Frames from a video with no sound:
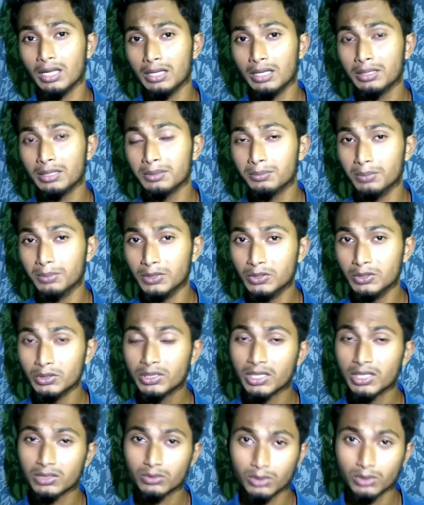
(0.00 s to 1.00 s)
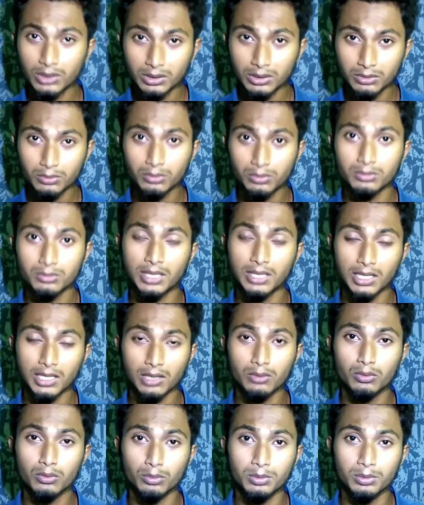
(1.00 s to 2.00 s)
এই ভিডিওটি আসলে দেখা
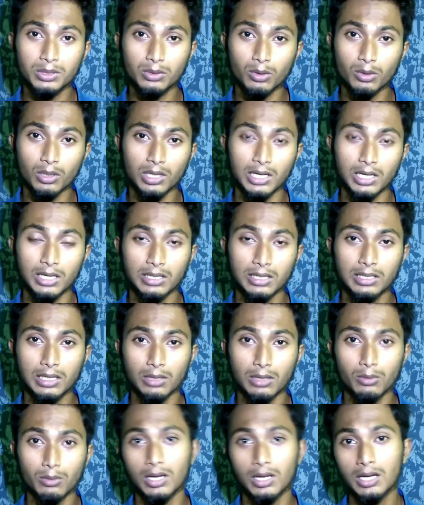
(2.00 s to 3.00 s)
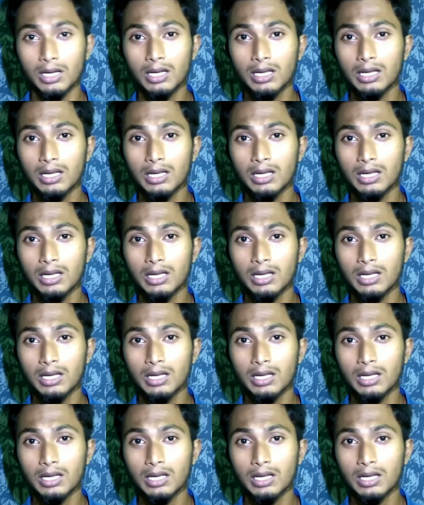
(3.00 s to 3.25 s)
খুবই দরকার কেননা